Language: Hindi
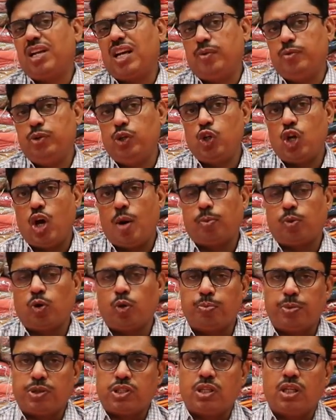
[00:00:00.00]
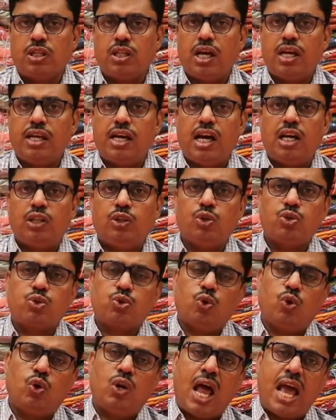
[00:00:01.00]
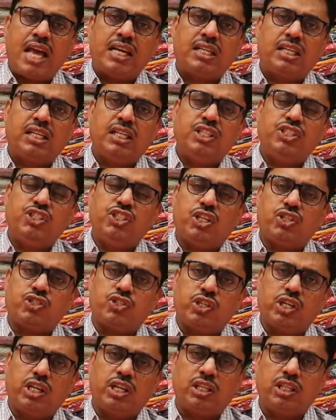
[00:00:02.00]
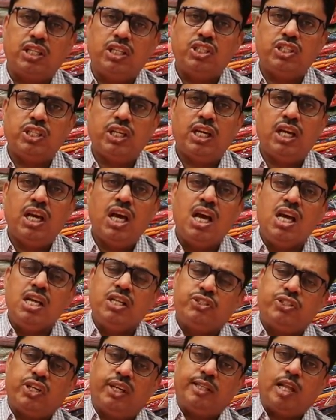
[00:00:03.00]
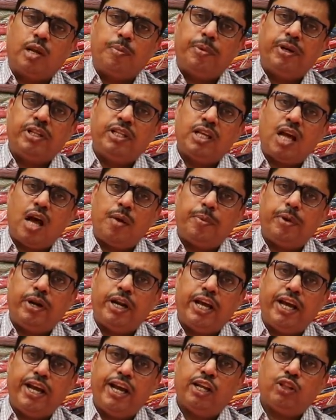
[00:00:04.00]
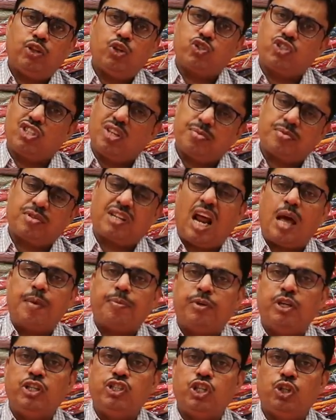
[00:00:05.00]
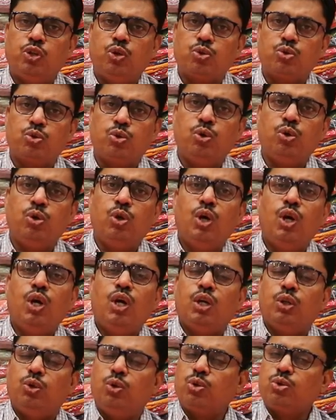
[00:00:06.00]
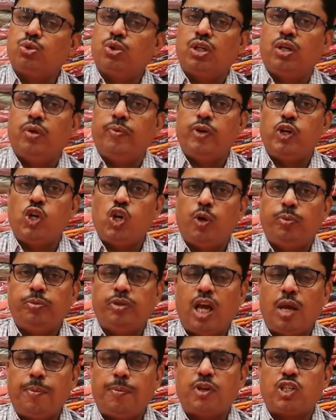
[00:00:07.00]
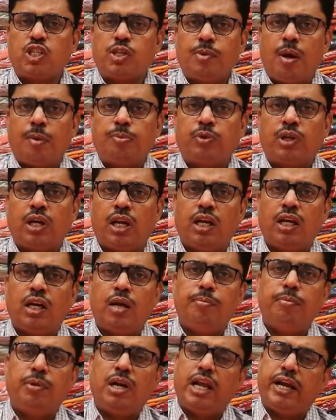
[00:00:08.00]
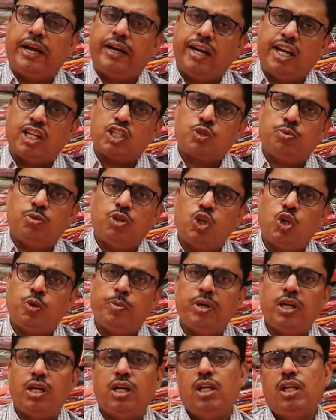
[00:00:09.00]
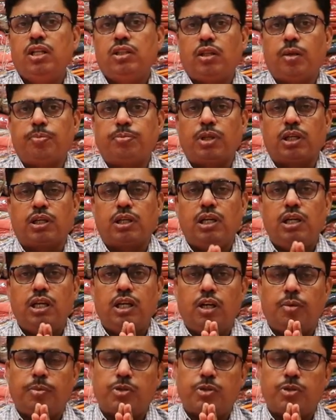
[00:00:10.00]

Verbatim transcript: मेरा वीडियो आपको पसंद आया है तो इसको लाइक कीजिए शेयर कीजिए चैनल पर यदि आप नए हैं तो सब्सक्राइब कीजिए दोस्तों दोस्तों ये वीडियो हम यहीं पर समाप्त करेंगे मिलेंगे नेक्स्ट वीडियो में तब तक के लिए